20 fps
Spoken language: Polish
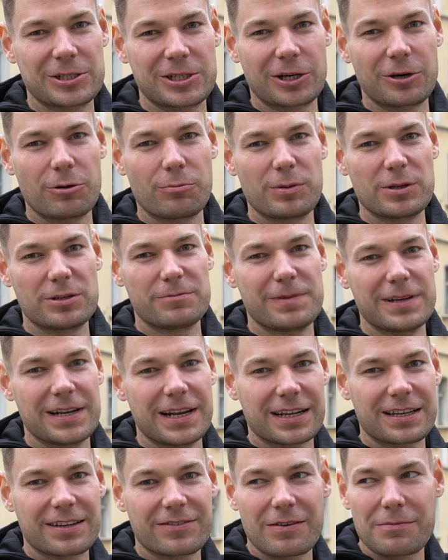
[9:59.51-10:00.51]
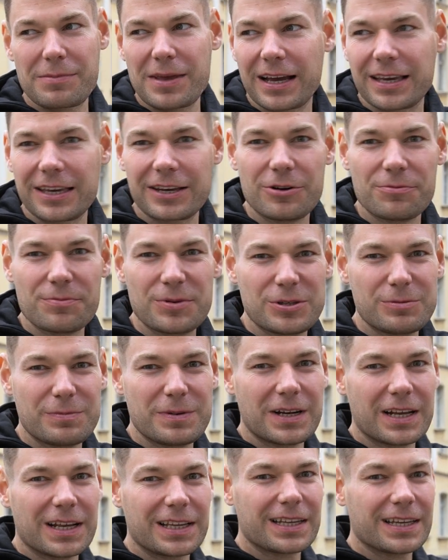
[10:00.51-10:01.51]
gdzie kupić bilet, nie wiem jaki kupić
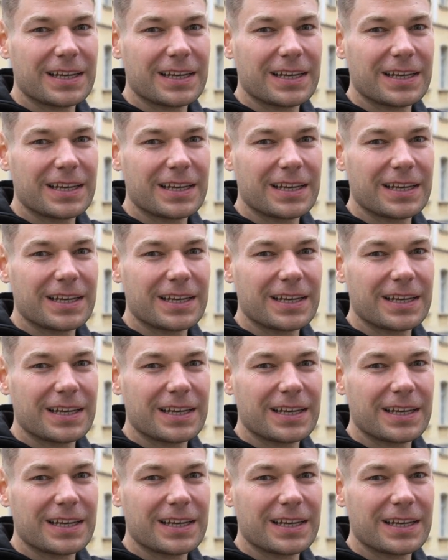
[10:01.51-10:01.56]
bilet.